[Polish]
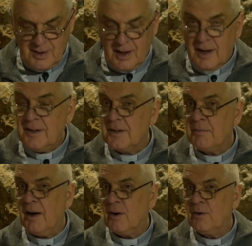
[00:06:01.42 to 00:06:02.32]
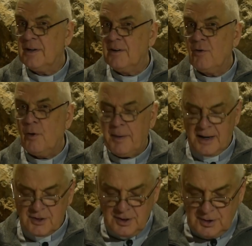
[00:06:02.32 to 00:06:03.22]
ale nie mają one
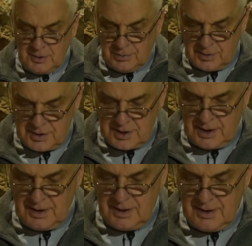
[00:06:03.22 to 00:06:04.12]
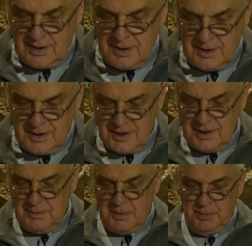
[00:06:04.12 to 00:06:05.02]
wyobraźni twórczej
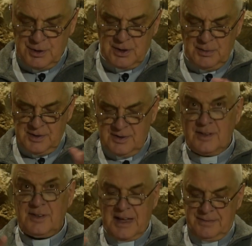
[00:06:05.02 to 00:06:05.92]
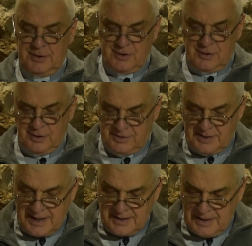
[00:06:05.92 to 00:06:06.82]
My możemy zestawić
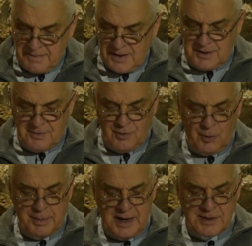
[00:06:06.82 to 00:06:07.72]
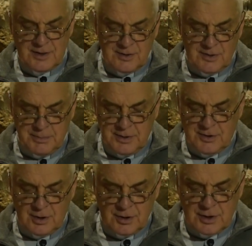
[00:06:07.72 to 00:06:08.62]
doznania i wyobrazić sobie
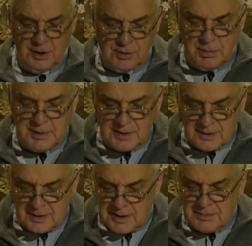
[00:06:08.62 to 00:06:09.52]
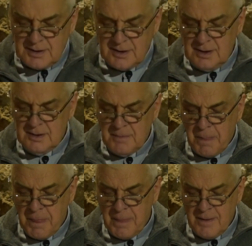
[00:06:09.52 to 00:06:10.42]
coś, czegośmy nigdy nie widzieli.
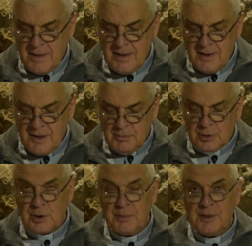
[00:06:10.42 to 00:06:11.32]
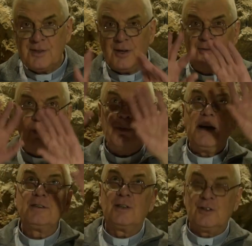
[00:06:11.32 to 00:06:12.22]
Możemy sobie
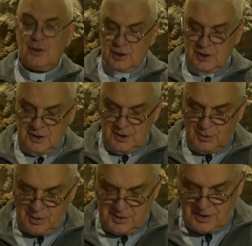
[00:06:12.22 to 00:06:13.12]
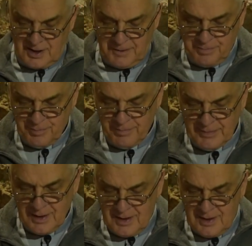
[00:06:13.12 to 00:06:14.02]
wyobrazić szczyty górskie
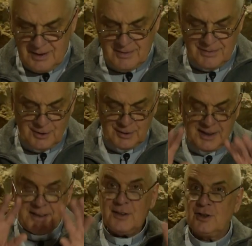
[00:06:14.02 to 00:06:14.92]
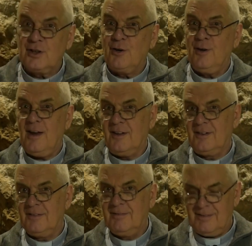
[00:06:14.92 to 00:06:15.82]
e, wykonane z czekolady.